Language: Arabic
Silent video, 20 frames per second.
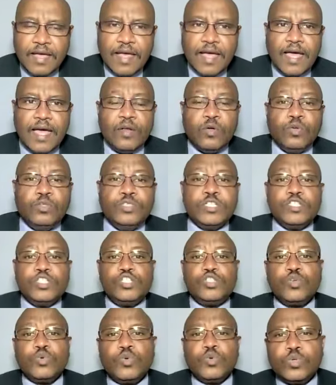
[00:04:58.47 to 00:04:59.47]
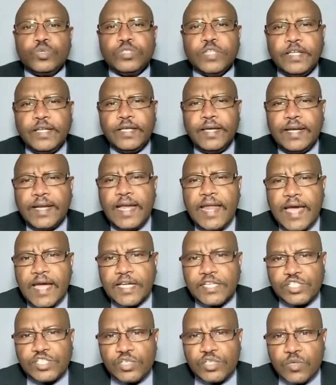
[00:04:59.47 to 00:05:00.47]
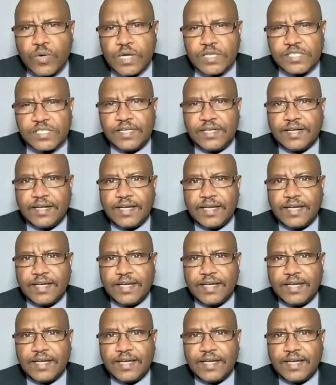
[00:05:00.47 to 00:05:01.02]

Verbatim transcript: الهدنة دي شروطنا نحن لها شنو أصلا